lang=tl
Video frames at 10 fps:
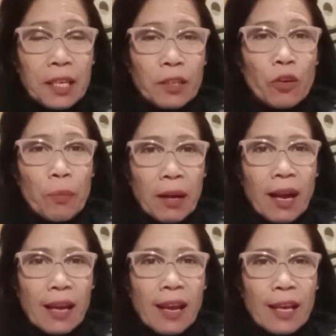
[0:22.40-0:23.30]

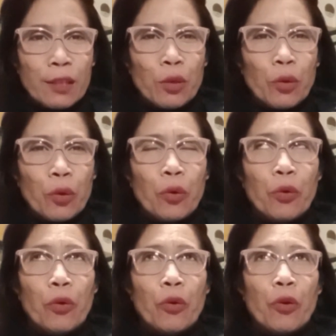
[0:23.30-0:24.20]
gumagana ito
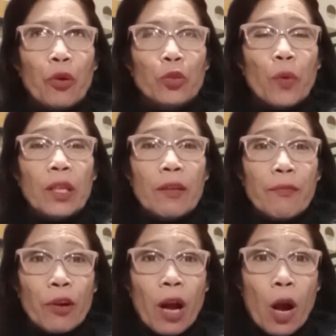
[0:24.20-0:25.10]

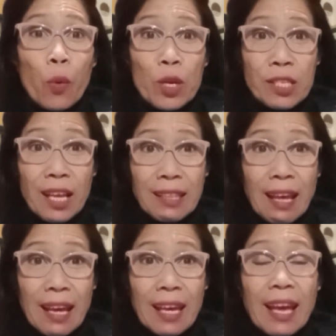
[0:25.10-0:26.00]
24 hours a
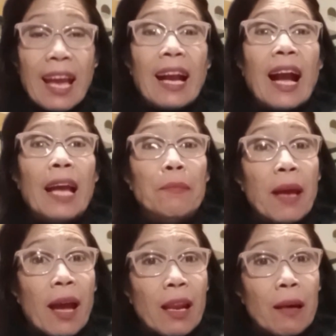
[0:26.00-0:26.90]
day kahit
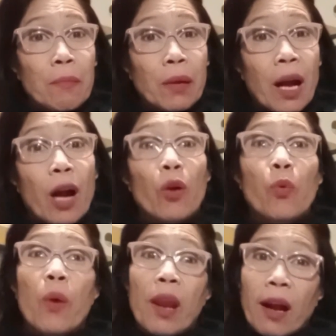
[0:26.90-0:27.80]
may alam ka o
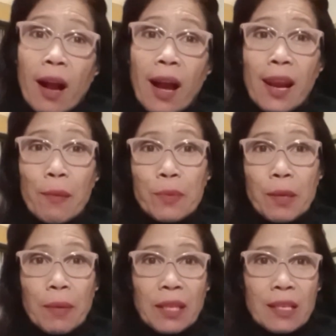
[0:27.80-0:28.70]
wala kang alam
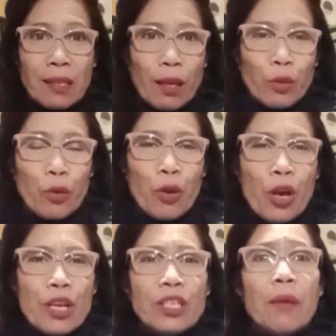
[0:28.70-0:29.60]
sa batas na ito.
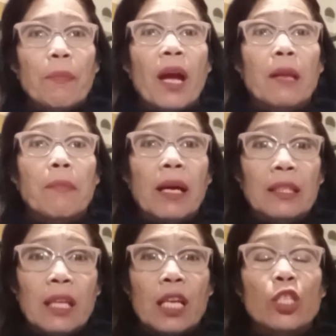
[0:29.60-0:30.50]
Siyempre
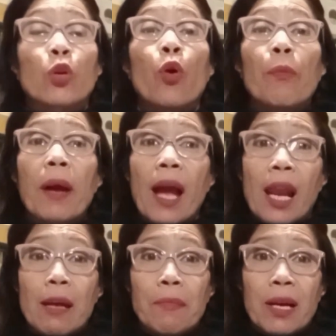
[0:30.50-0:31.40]
advantage kung may
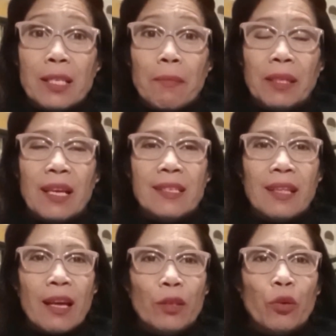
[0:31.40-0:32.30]
alam ka sa batas
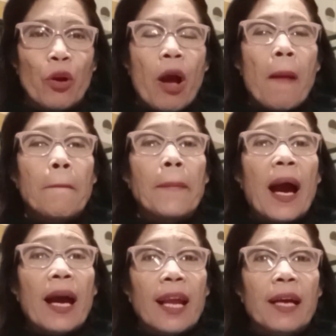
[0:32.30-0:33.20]
na ito
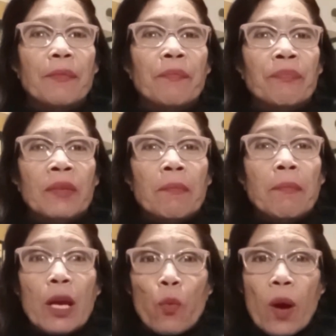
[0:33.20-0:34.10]
para
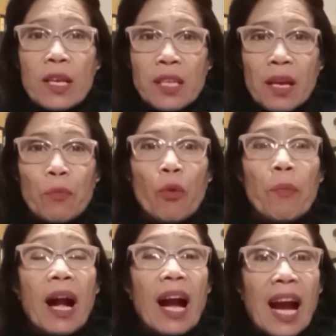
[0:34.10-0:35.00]
maiwasan
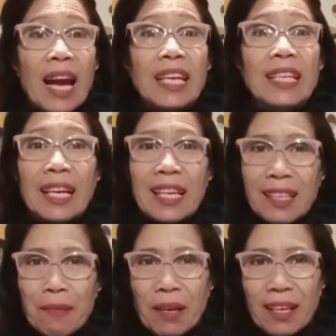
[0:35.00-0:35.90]
mong makaani ng
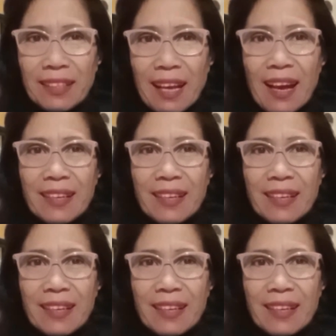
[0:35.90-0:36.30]
hindi maganda